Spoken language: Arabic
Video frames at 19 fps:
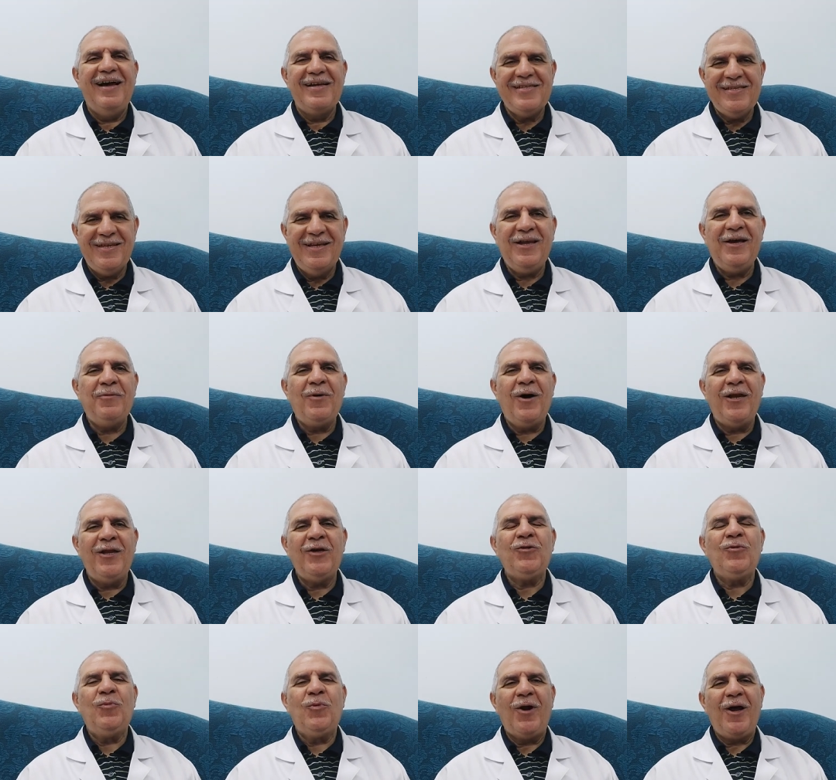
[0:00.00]
السلام
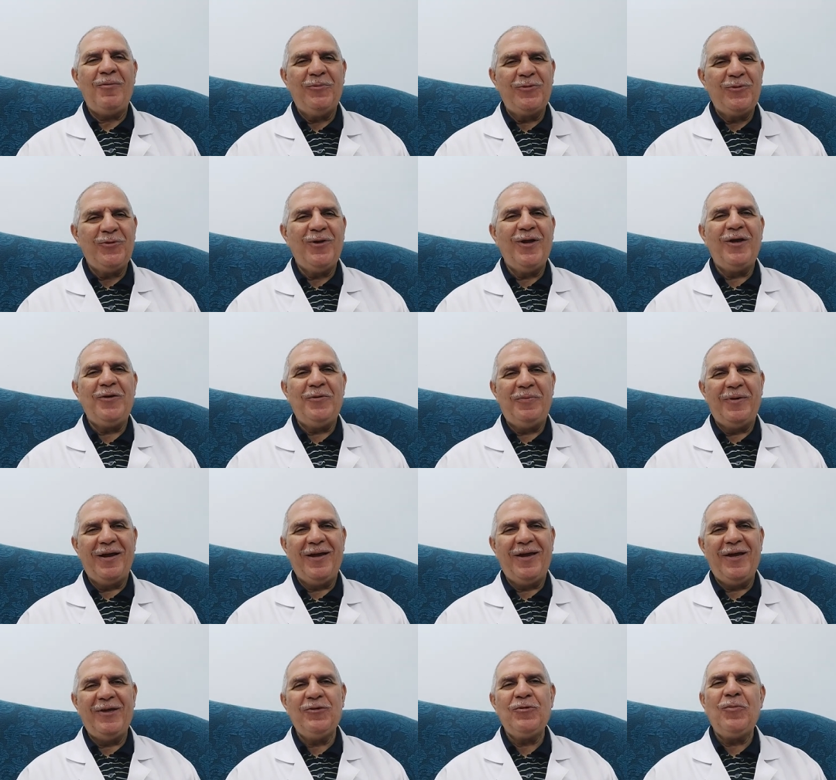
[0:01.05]
عليكم ورحمة الله
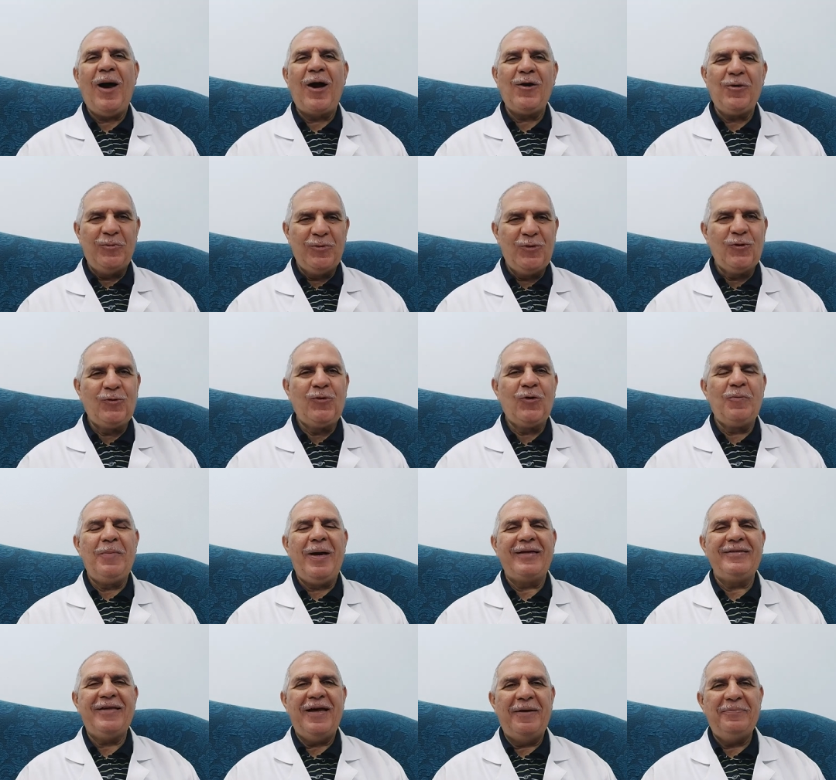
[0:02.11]
وبركاته معكم الدكتور
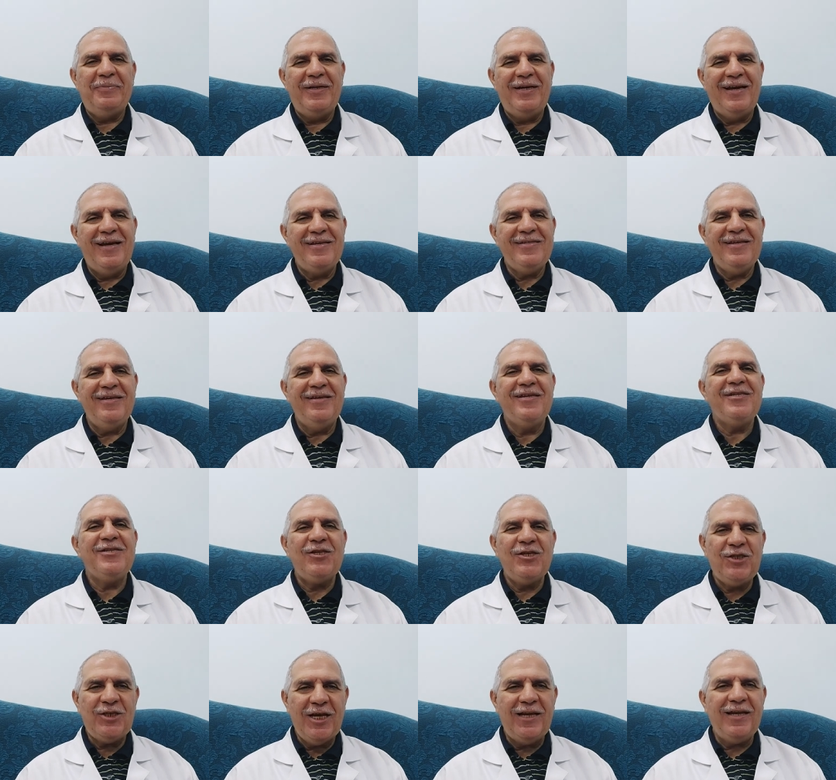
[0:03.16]
مجدي عبد الرازق
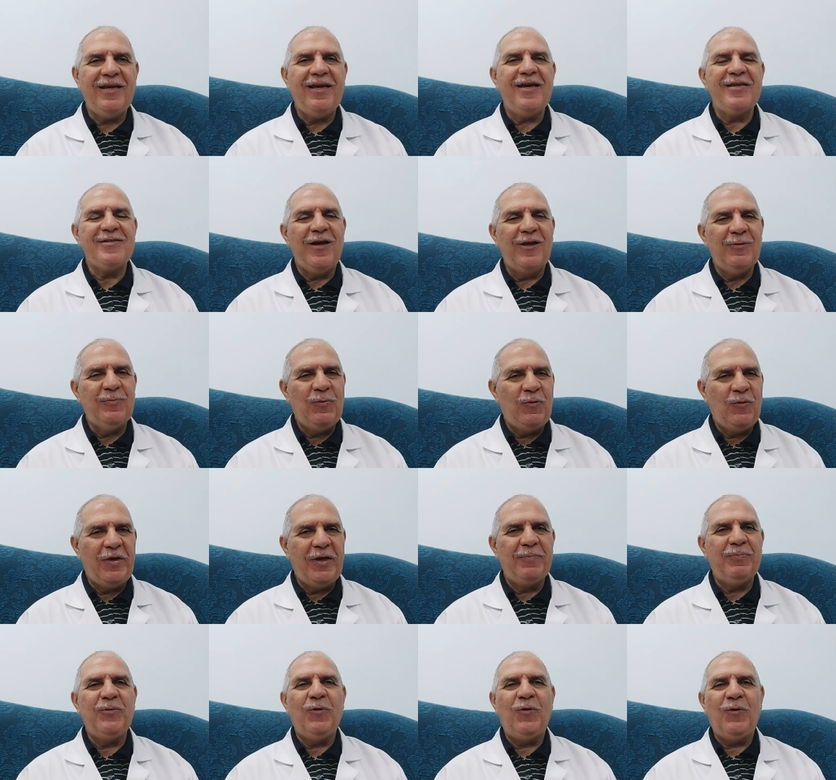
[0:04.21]
استشاري جهاز هضم
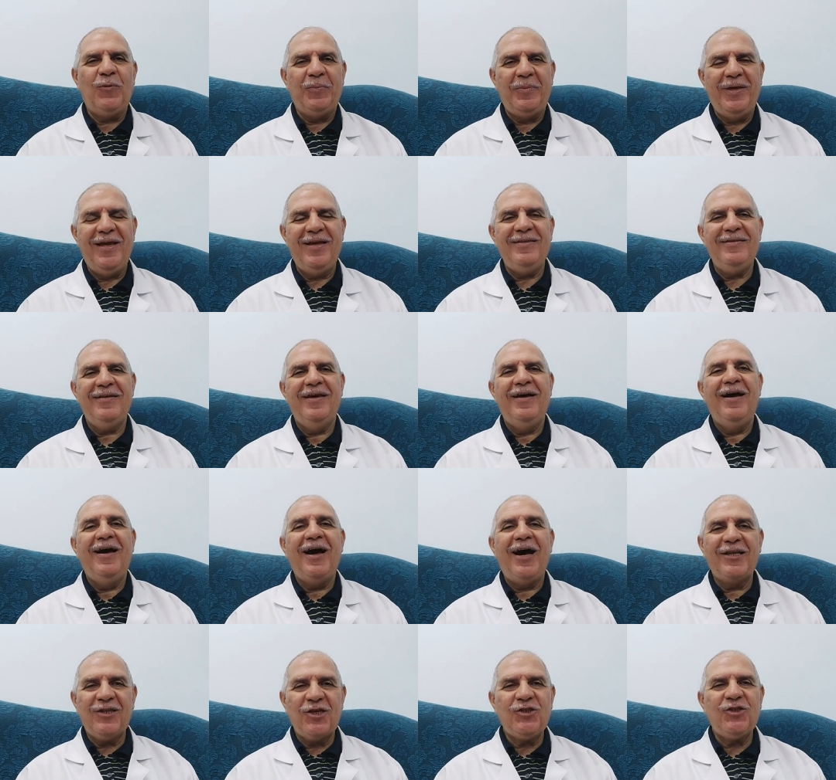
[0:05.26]
وكبد وحميات
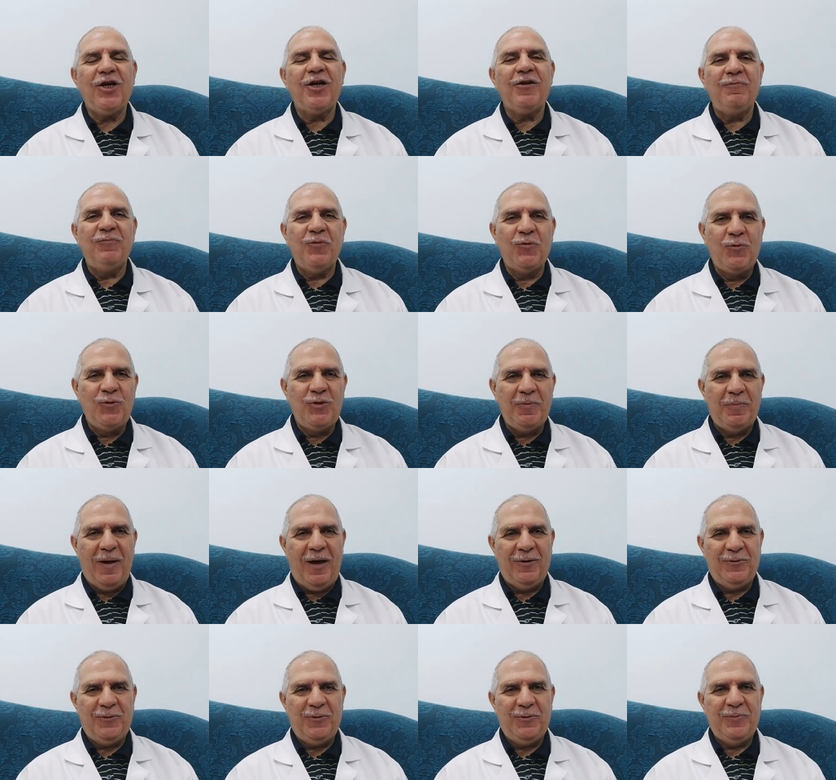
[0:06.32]
أتشرف بوجودي
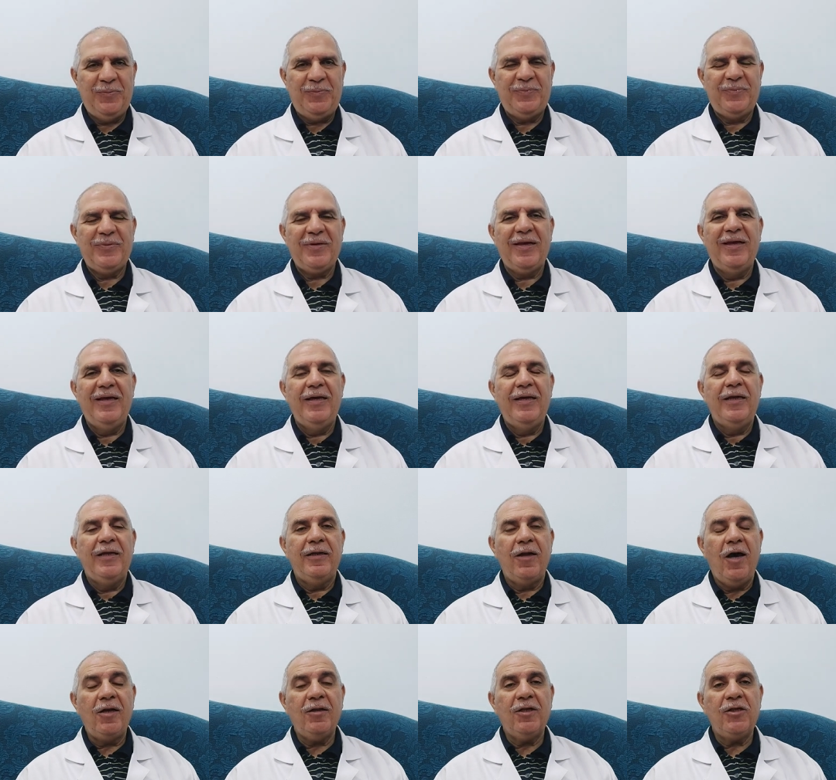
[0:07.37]
معكم
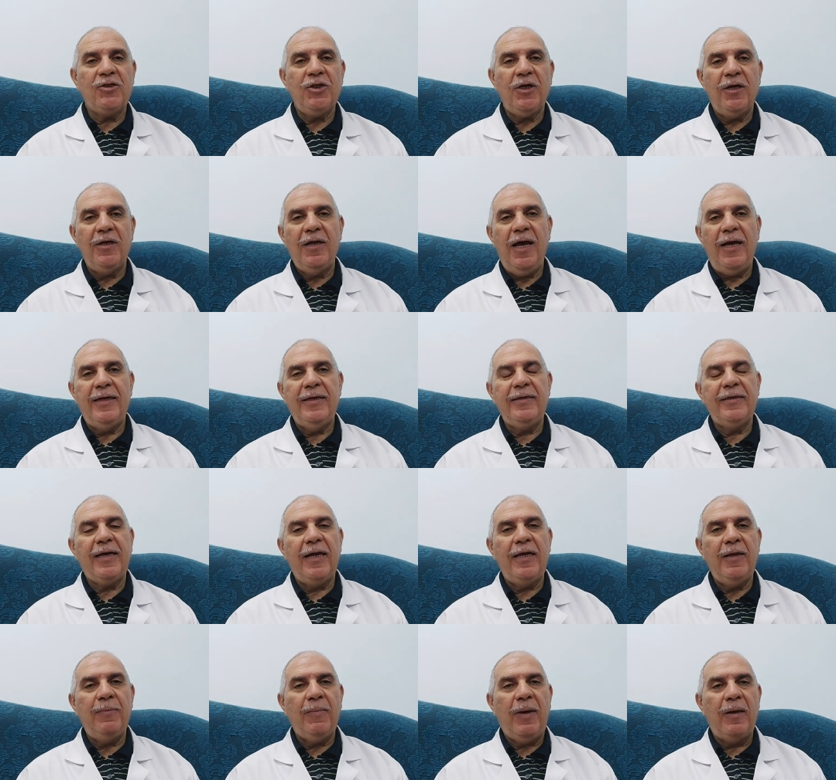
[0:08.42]
النهاردة إن شاء الله
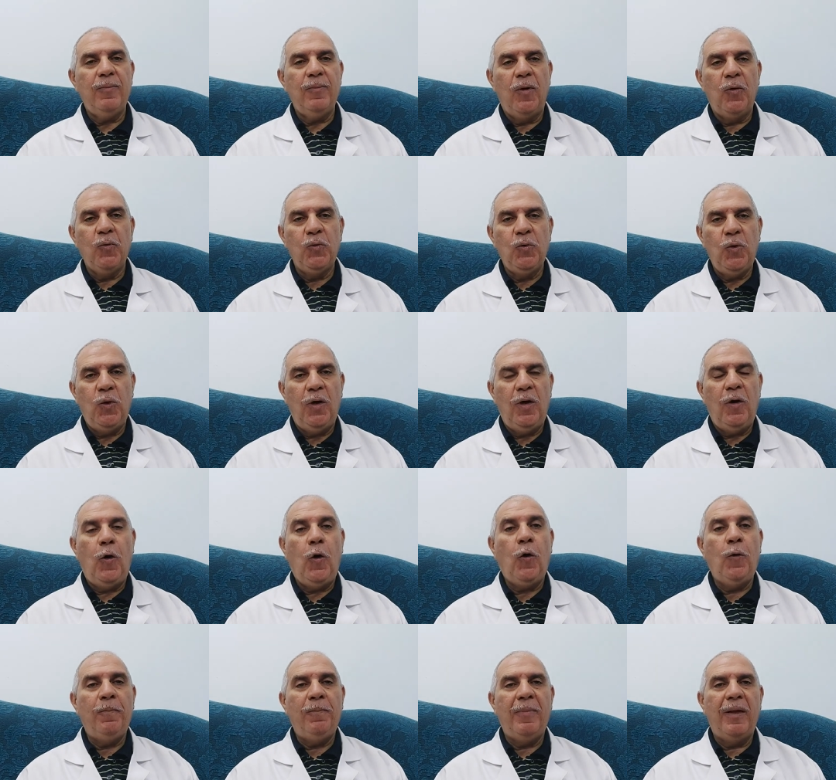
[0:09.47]
هنتكلم عن موضوع
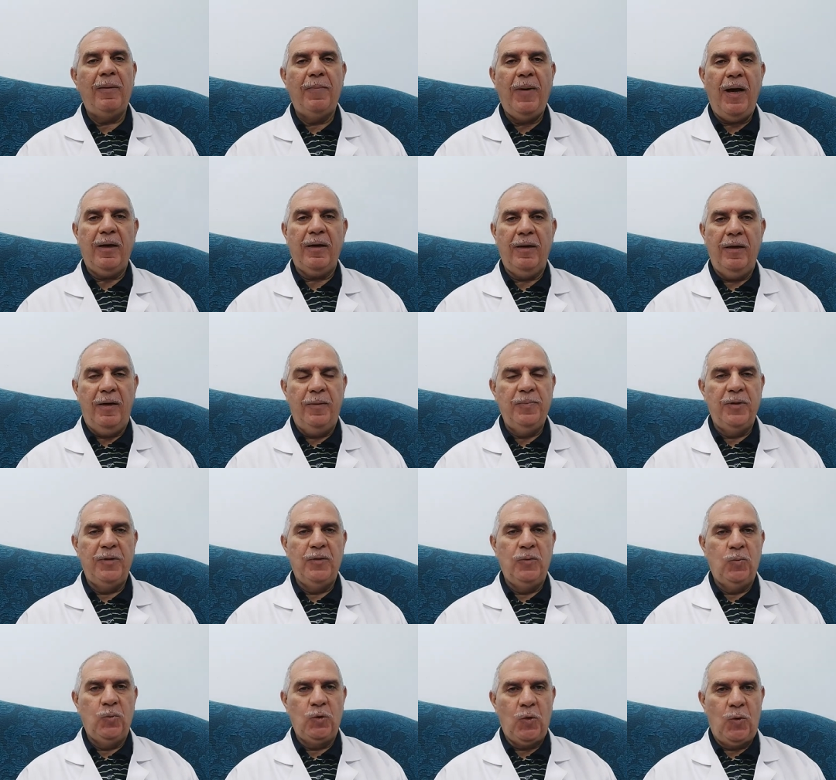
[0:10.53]
حمى البحر
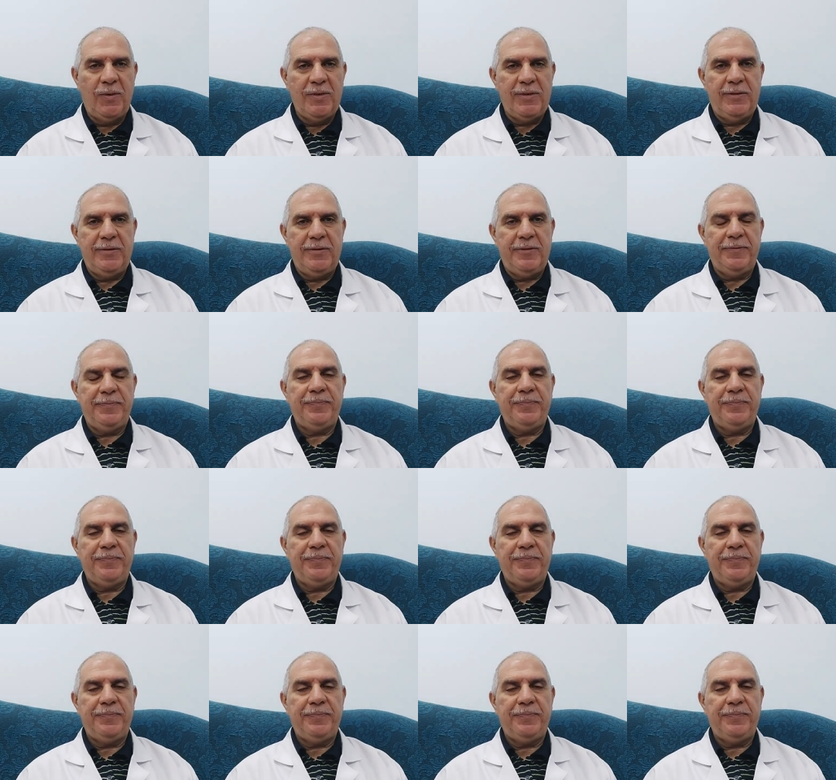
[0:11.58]
الأبيض المتوسط